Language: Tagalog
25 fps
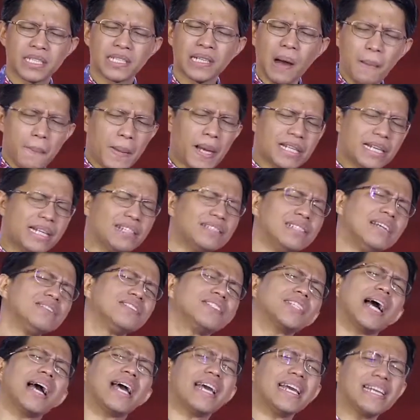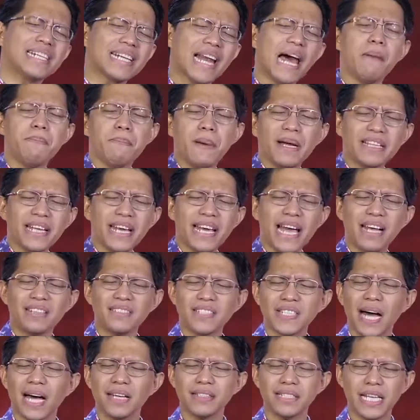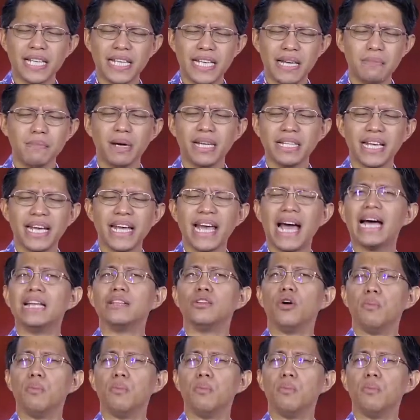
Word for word: Mabadi dyan sa kahirapan na yan, sa kadiliman na yan,